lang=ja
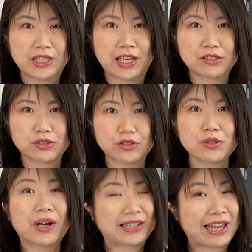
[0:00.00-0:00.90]

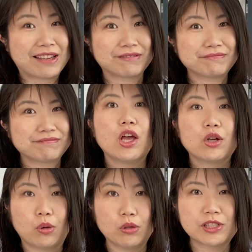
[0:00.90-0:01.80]
ニエンスストアで、
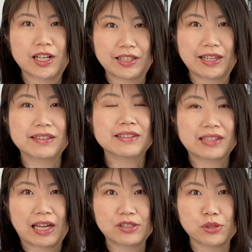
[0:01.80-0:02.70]
紅茶化で
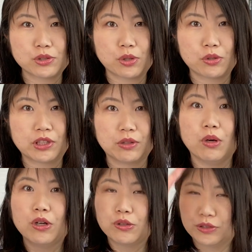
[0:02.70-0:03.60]
対象商品
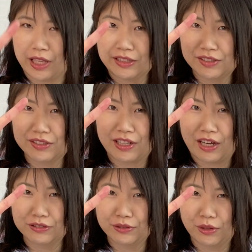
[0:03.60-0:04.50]
を2つ
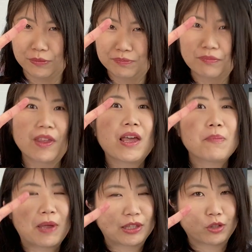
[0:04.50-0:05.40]
買うと、
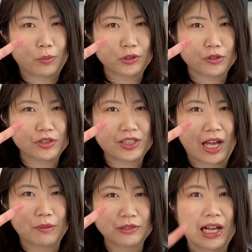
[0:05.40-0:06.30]

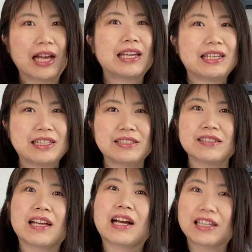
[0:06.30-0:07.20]
ペットボトルチャームがいず
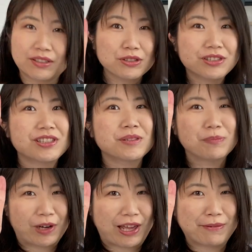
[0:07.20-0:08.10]
れか1つ
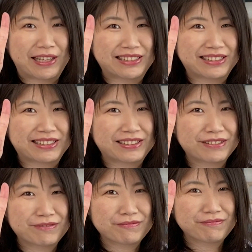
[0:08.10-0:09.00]
もらえます。
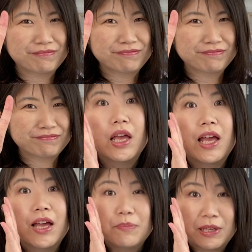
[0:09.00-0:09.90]

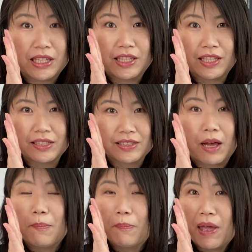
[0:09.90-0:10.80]
BTS
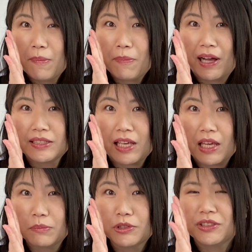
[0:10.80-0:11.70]
さんメンバー
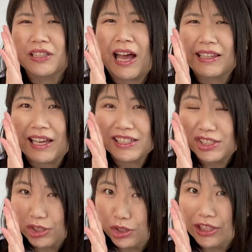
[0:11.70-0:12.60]
全員分
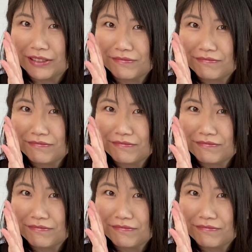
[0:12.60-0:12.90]
7種類。